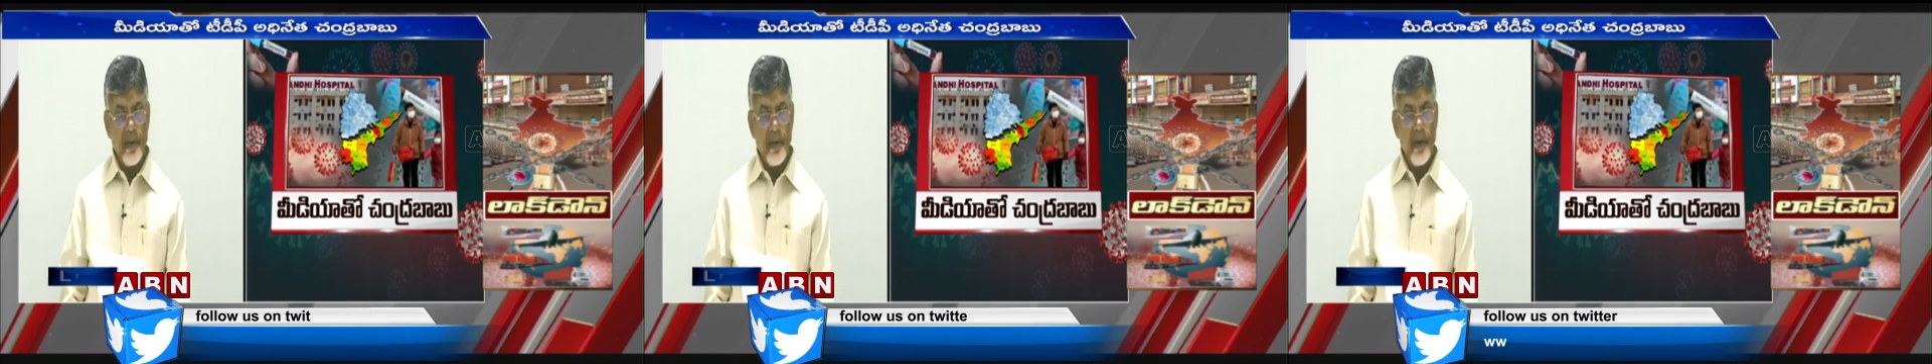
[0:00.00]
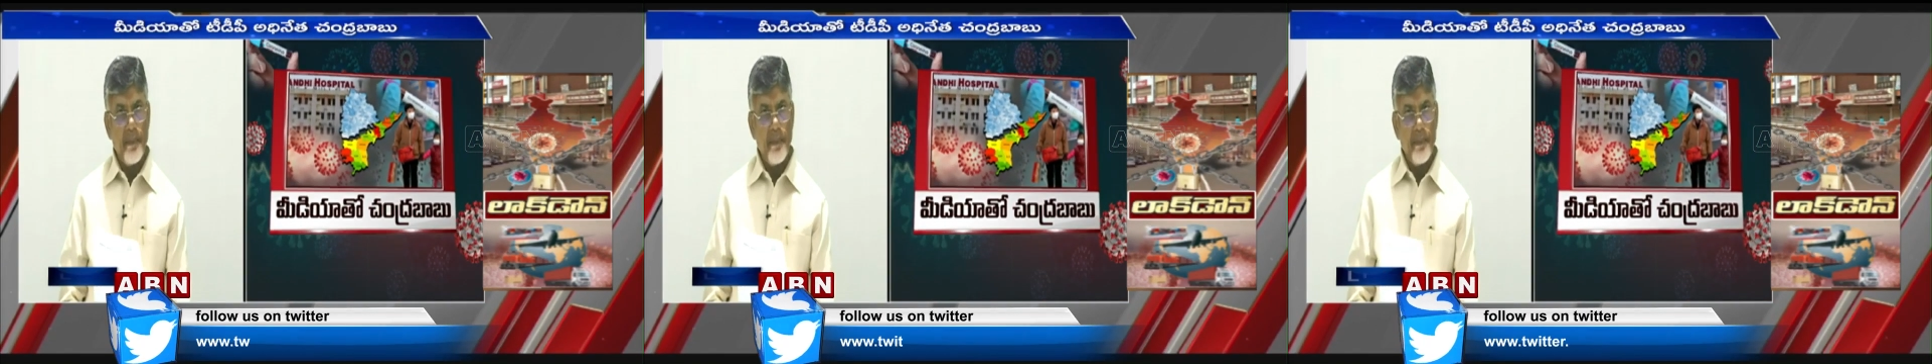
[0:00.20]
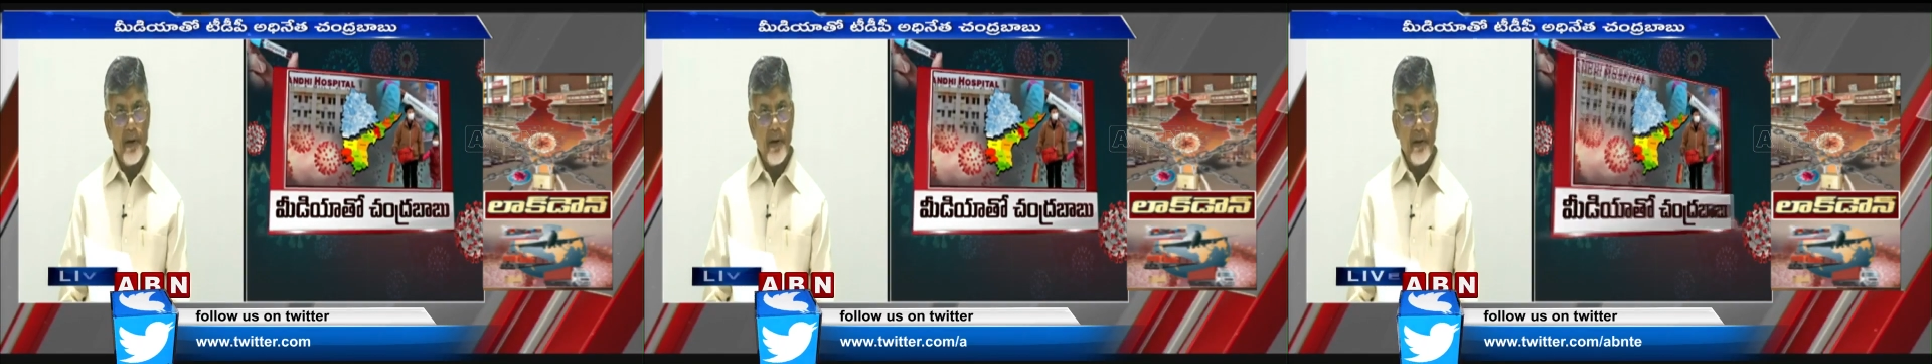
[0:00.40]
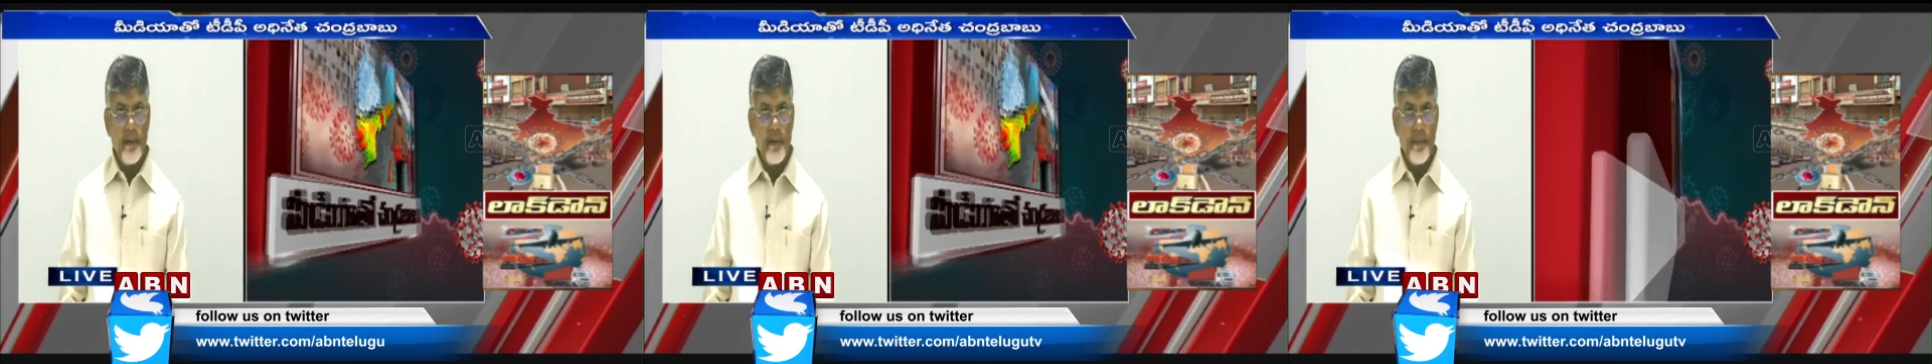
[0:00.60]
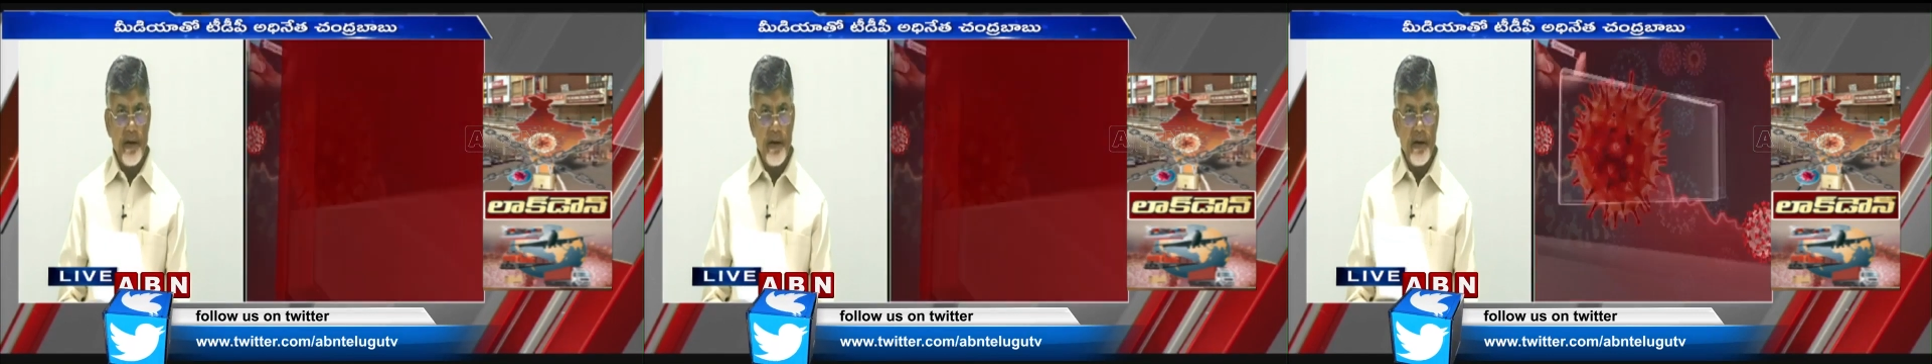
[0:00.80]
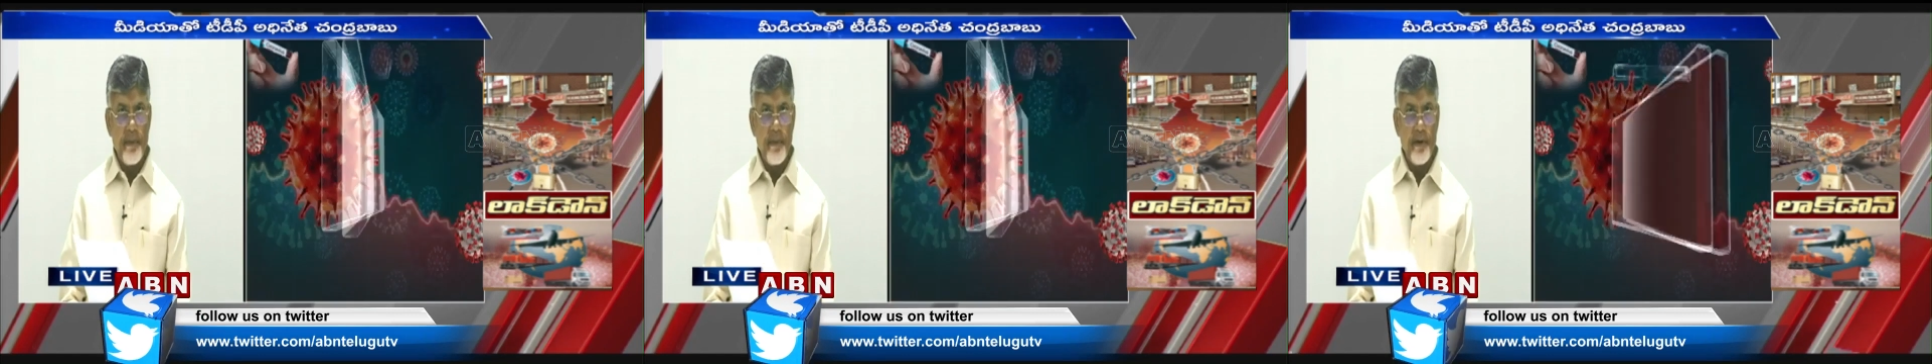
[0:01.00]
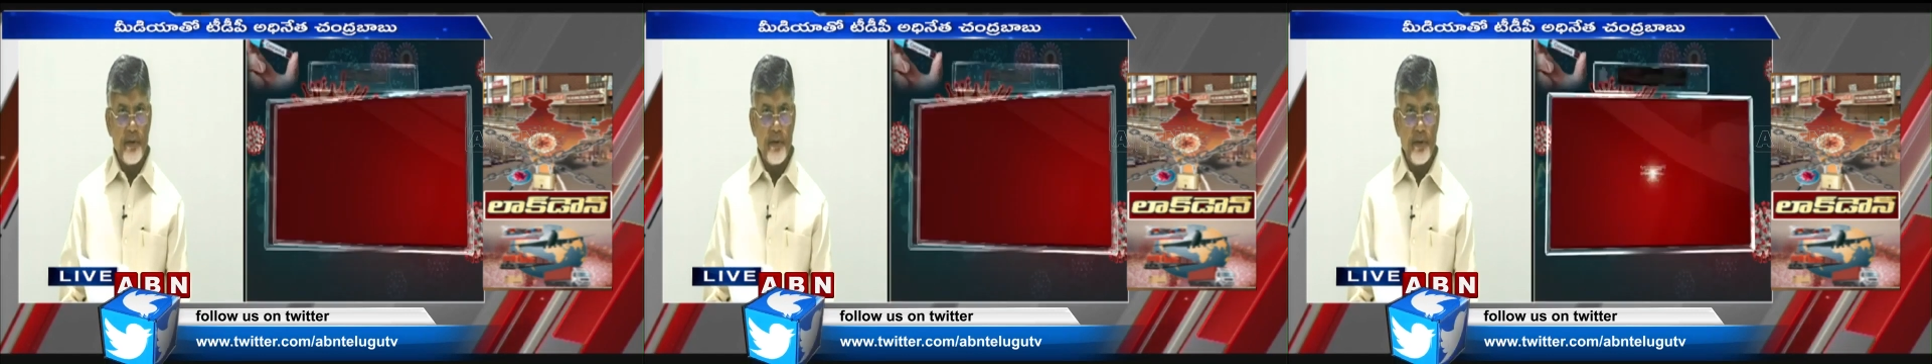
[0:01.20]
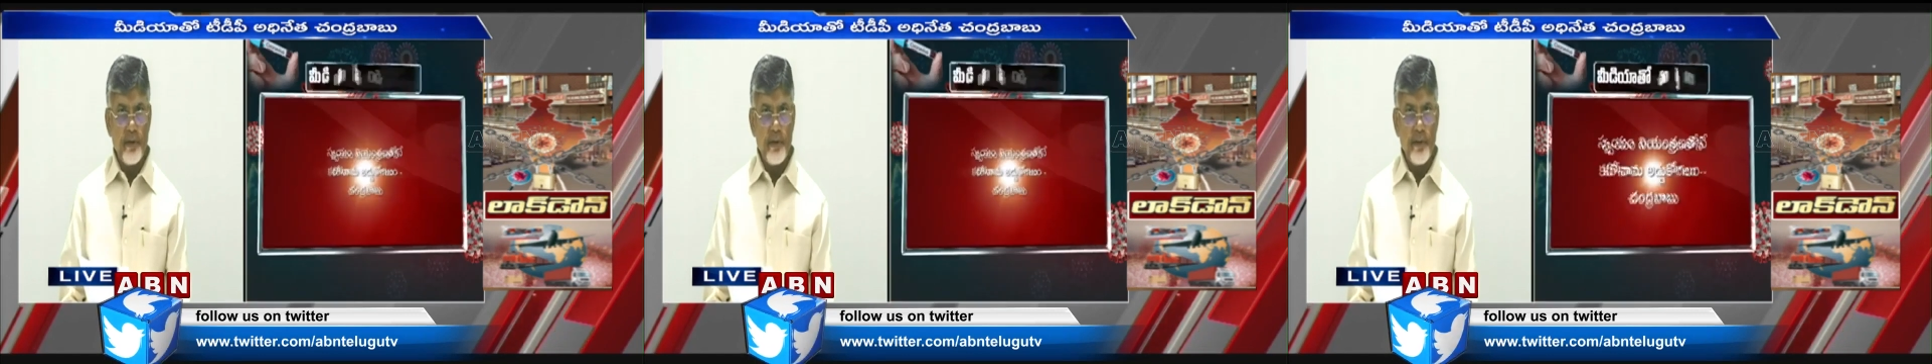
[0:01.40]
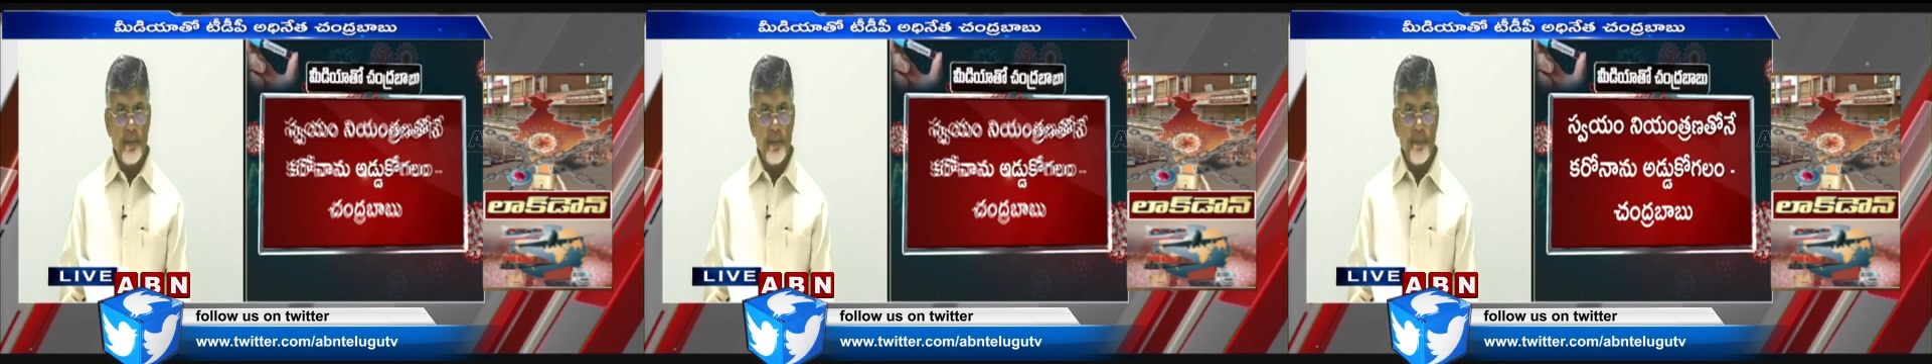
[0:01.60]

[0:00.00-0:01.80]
ఎప్పుడైతే బయటపడుతుందో